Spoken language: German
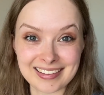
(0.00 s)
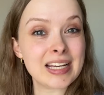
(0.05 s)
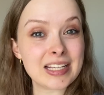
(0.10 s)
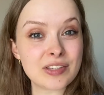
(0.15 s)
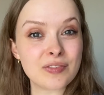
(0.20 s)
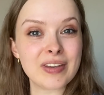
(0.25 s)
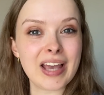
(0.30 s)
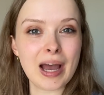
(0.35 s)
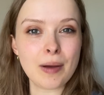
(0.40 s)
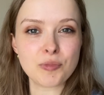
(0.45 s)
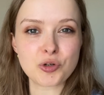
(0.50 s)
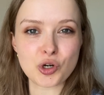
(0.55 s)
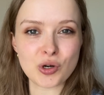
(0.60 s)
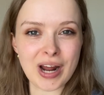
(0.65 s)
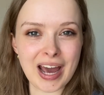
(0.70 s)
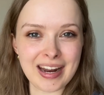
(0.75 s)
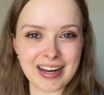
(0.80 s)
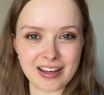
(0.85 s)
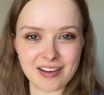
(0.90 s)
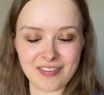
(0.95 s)
Also wir haben schon
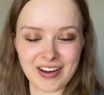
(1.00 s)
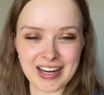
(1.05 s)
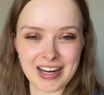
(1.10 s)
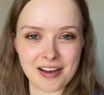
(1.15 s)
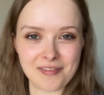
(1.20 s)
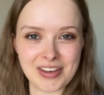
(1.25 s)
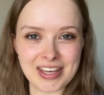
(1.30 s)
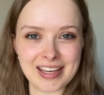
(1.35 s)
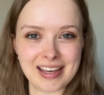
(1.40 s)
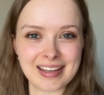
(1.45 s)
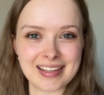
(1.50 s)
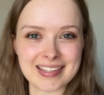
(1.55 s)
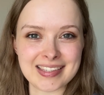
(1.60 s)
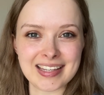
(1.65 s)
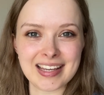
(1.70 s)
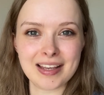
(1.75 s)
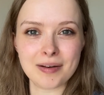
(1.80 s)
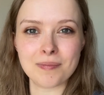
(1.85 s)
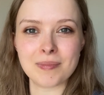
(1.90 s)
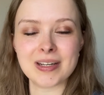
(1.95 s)
einige Wanderwege
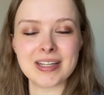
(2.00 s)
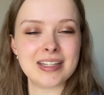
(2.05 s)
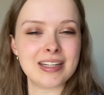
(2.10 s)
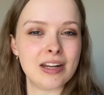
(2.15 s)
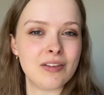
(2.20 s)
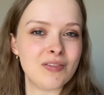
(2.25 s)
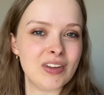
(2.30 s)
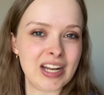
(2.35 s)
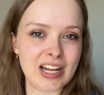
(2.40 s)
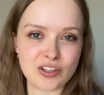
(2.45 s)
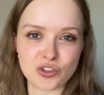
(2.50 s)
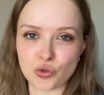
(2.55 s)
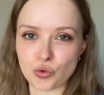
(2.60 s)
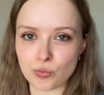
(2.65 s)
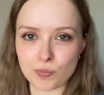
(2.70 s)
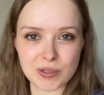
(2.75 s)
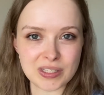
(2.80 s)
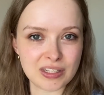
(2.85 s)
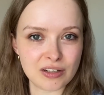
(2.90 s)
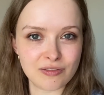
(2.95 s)
gesehen, mit denen wir das so
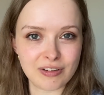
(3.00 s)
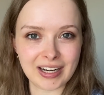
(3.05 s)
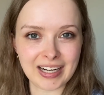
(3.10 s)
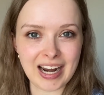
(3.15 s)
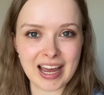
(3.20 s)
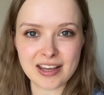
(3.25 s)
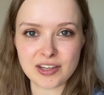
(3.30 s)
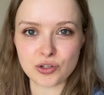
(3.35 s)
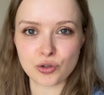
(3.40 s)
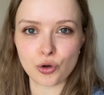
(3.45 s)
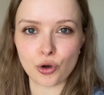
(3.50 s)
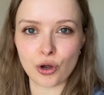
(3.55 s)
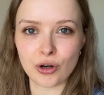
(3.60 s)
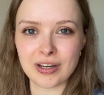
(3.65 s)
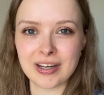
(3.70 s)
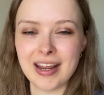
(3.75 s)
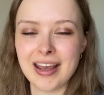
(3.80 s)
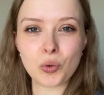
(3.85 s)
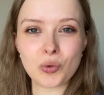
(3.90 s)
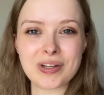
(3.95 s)
ein bisschen vergleichen
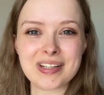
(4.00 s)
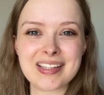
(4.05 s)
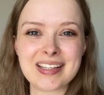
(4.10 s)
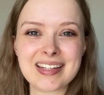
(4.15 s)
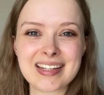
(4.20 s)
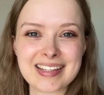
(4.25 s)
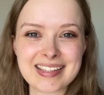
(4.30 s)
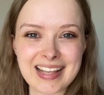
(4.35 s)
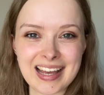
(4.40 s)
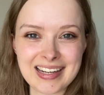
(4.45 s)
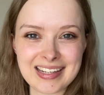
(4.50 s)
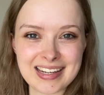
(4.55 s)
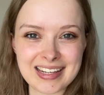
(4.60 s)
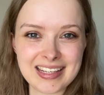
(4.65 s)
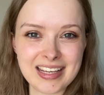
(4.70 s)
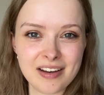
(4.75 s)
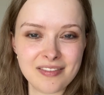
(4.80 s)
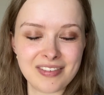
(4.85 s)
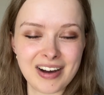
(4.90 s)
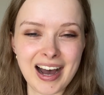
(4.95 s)
können. Und das Interessante
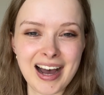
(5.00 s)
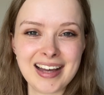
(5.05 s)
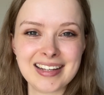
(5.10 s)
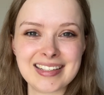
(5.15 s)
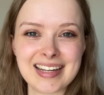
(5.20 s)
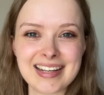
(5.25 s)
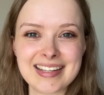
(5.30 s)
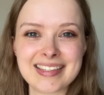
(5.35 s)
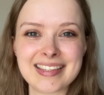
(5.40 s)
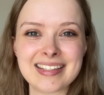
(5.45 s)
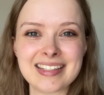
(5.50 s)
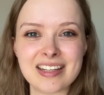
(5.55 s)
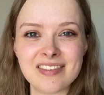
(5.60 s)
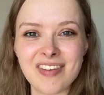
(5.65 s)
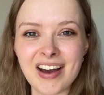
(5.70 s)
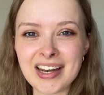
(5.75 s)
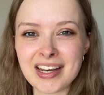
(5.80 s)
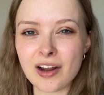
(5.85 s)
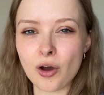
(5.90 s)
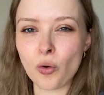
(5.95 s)
hier war, dass die
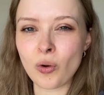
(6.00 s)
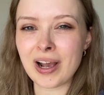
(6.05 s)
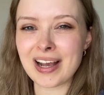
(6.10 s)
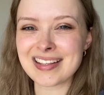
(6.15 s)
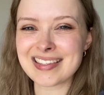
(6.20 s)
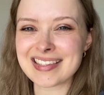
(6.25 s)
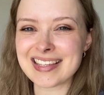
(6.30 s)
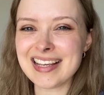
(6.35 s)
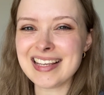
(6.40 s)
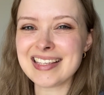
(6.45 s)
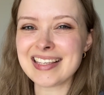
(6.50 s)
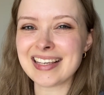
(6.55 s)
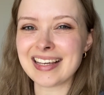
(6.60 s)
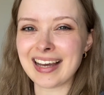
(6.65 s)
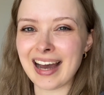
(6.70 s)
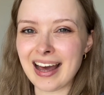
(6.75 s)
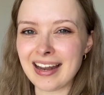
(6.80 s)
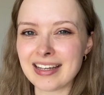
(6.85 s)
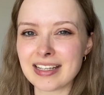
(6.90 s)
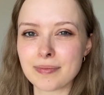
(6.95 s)
Wanderung an sich
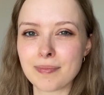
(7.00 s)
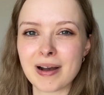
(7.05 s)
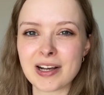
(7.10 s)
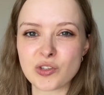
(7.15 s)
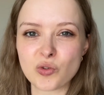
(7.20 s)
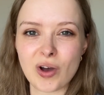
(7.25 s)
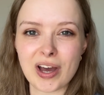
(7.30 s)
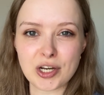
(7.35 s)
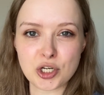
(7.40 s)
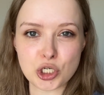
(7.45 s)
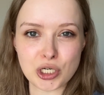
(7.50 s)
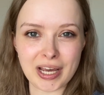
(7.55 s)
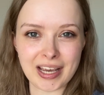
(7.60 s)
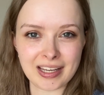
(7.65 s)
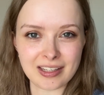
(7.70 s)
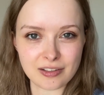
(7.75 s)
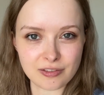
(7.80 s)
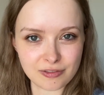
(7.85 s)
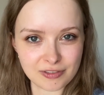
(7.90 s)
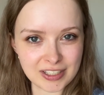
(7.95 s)
gar nicht mal so
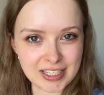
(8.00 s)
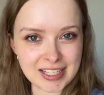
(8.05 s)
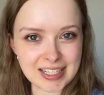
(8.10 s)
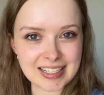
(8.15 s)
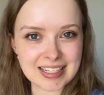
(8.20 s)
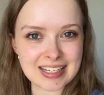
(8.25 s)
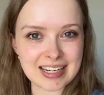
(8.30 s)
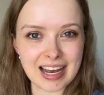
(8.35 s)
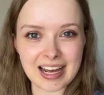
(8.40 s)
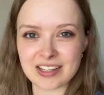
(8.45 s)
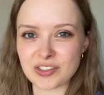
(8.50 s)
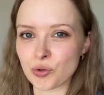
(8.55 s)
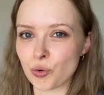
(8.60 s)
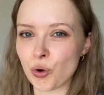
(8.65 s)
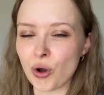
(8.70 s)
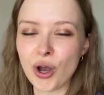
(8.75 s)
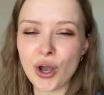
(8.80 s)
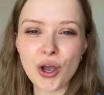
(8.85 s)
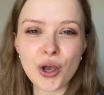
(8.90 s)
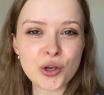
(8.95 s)
anstrengend wirkt.
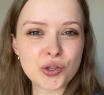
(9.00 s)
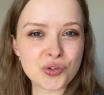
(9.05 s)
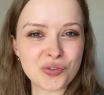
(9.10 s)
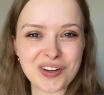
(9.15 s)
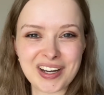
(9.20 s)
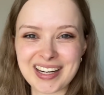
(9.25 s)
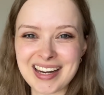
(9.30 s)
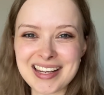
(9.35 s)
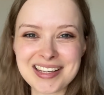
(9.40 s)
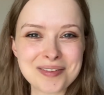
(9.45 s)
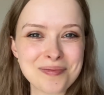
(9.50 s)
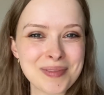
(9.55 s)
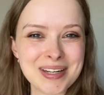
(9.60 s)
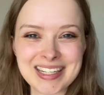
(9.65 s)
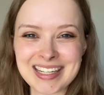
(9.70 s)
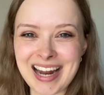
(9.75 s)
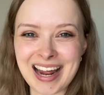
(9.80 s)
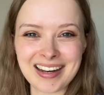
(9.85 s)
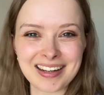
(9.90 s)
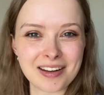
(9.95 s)
Also so verglichen
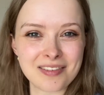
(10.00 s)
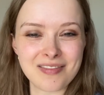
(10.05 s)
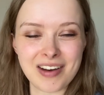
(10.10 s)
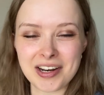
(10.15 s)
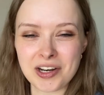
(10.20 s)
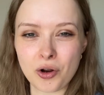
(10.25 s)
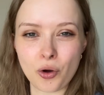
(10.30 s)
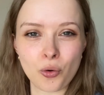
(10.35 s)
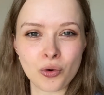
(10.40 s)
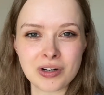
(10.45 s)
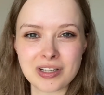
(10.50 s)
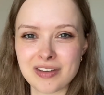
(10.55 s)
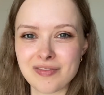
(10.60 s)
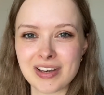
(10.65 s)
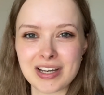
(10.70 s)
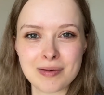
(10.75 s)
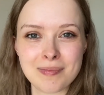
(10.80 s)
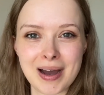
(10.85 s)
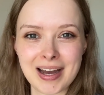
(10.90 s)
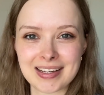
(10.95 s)
mit den anderen Wanderungen, die
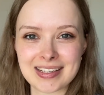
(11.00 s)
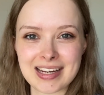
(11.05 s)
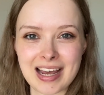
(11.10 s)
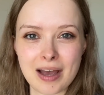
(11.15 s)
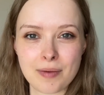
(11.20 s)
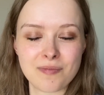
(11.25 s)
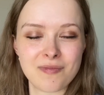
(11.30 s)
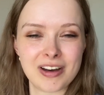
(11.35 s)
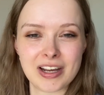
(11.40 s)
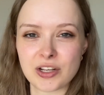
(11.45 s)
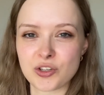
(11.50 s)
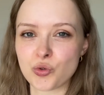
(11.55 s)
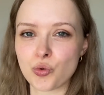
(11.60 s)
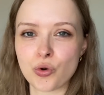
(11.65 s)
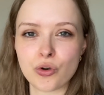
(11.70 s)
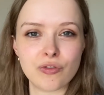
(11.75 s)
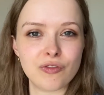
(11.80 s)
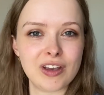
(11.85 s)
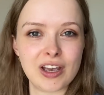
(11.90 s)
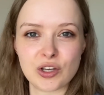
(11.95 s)
wir gemacht haben, war das
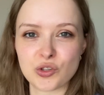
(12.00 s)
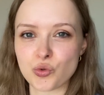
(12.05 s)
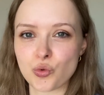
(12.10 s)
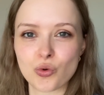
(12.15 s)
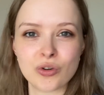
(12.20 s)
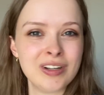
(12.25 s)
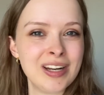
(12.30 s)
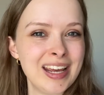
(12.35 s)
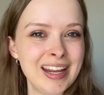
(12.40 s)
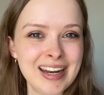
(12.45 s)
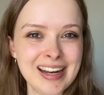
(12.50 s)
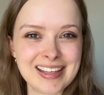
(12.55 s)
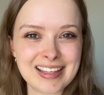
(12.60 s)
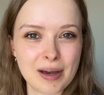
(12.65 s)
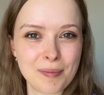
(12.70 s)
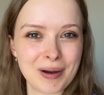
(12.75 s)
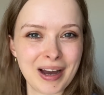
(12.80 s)
ungefähr so ein ähnlicher